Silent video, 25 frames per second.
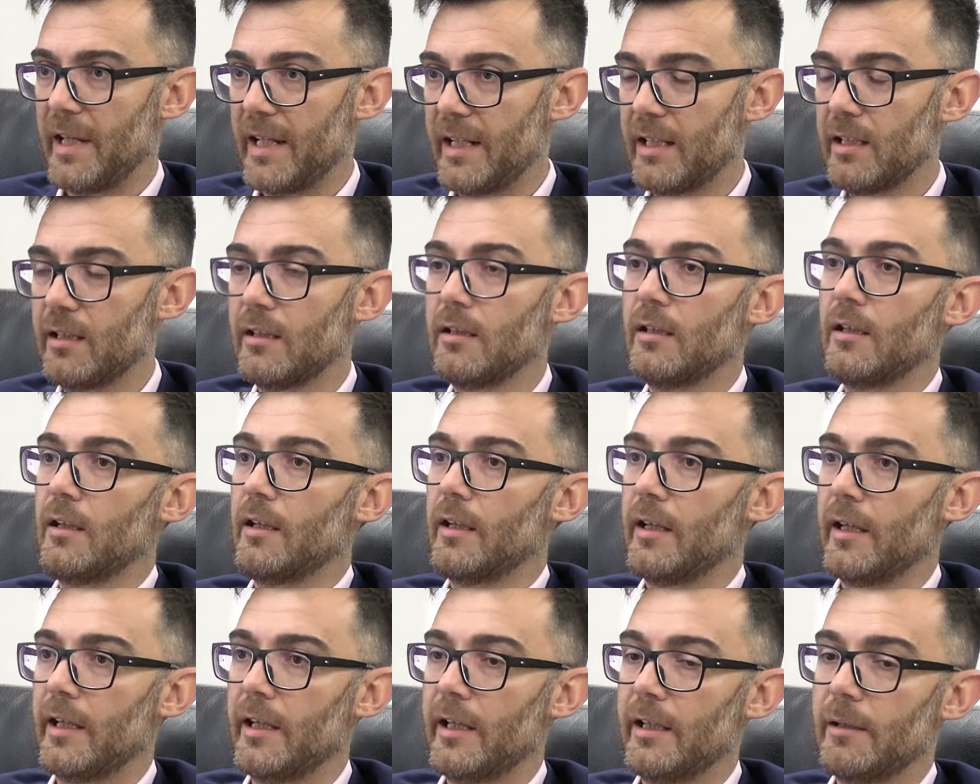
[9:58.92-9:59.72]
ver
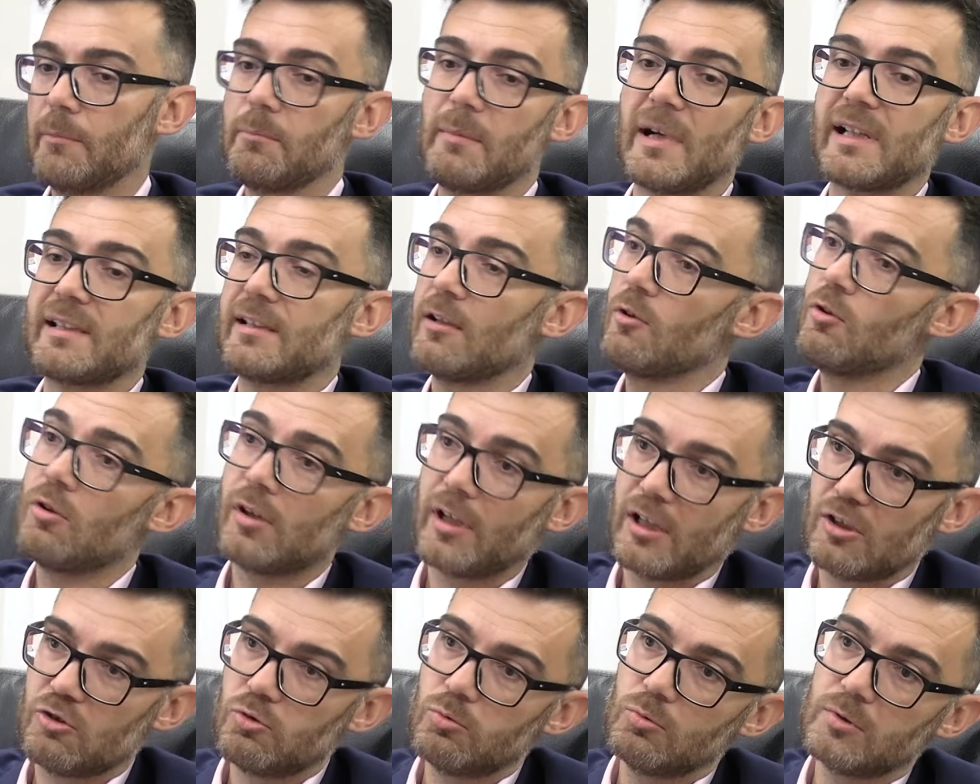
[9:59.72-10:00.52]
eh, en base a
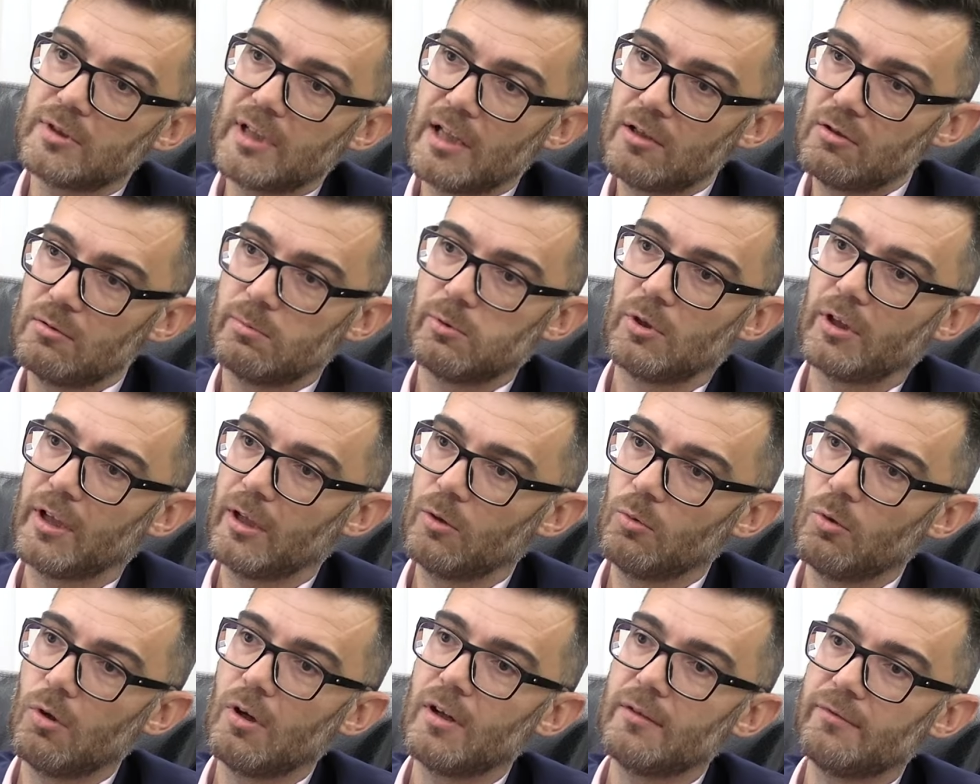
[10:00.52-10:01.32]
los resultados,
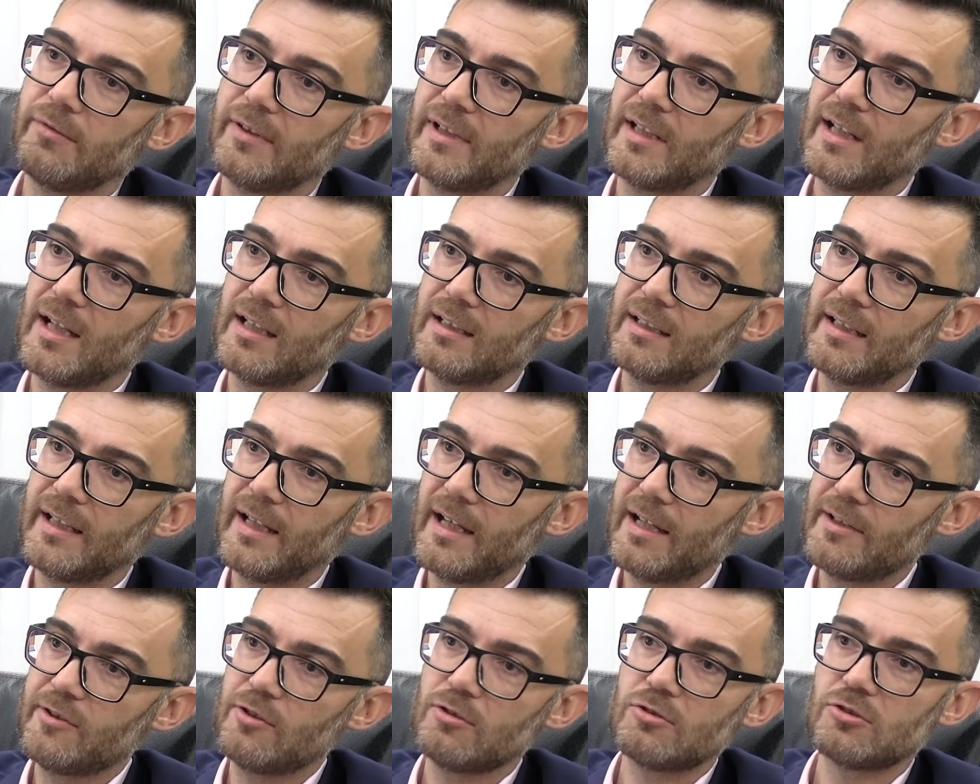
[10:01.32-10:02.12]
porque luego al final
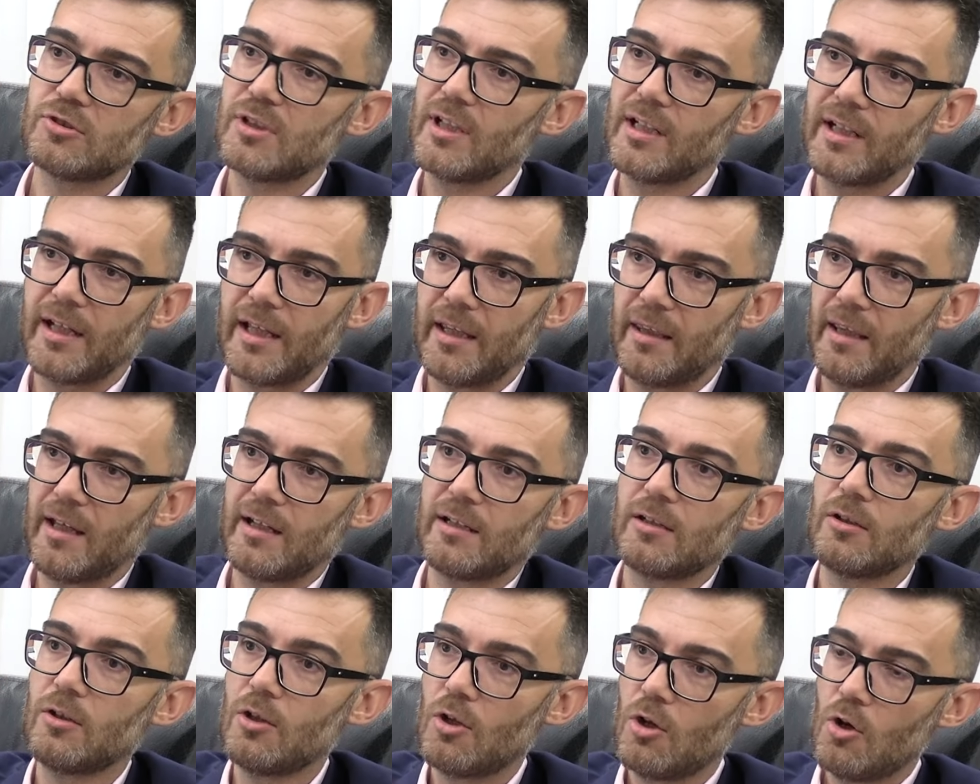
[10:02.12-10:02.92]
de año nos tienen que
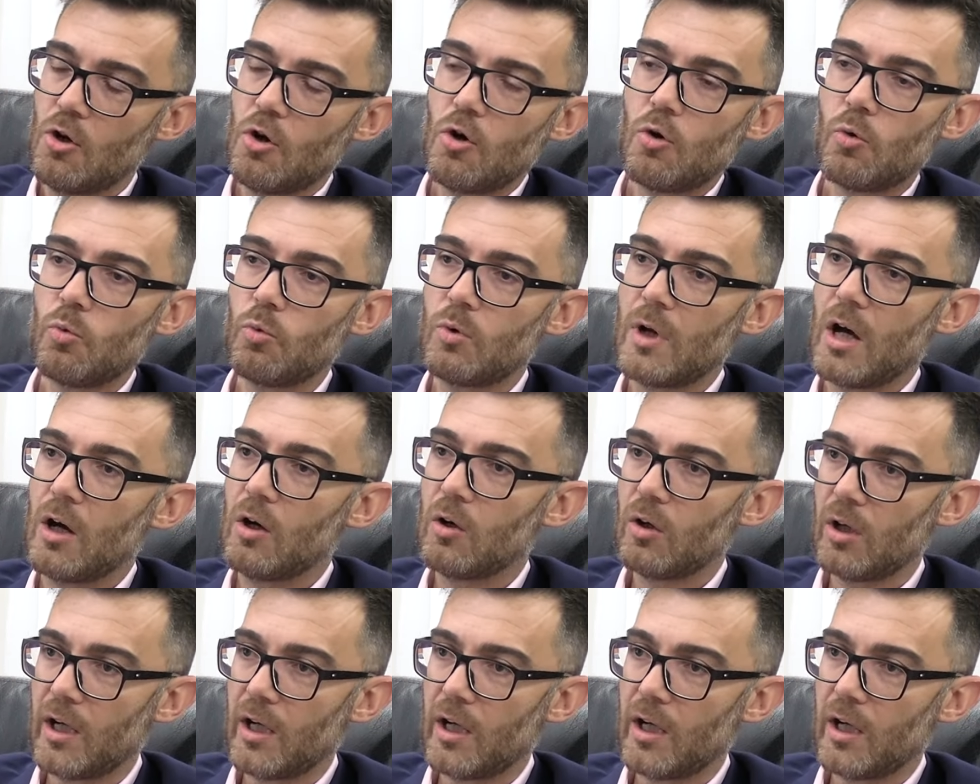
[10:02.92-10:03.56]
dar una